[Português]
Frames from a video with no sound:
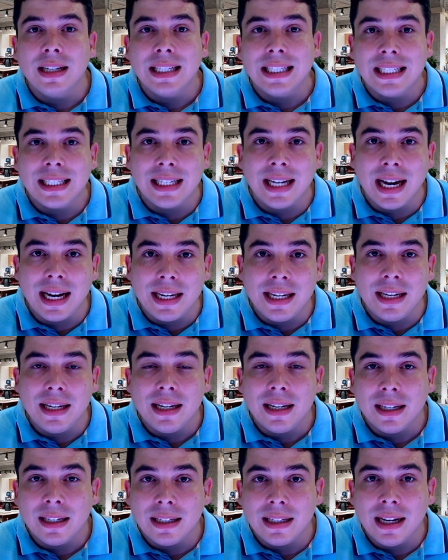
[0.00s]

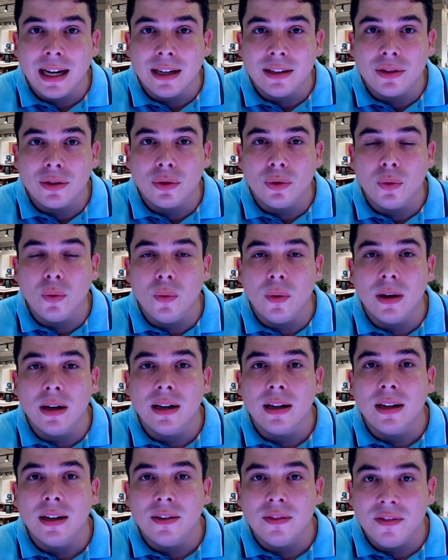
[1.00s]
sair da
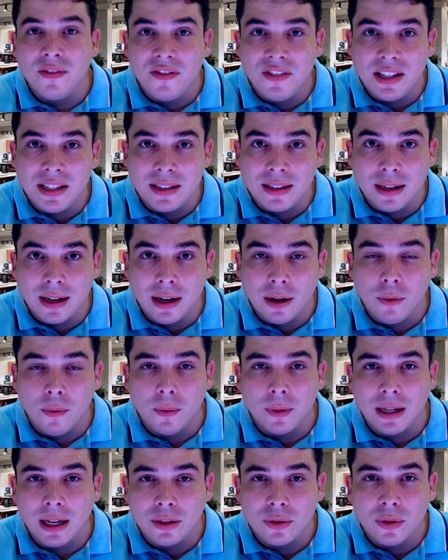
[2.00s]
sua
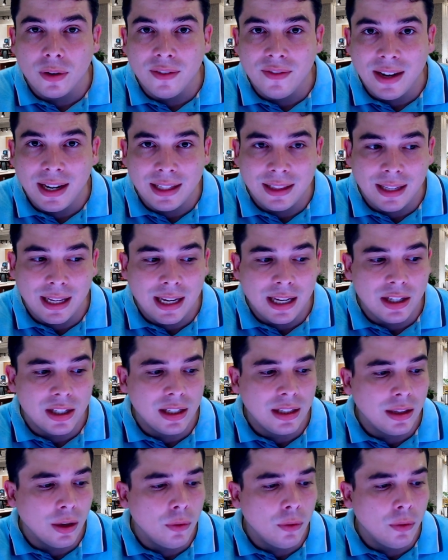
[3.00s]
visão, da sua vertente.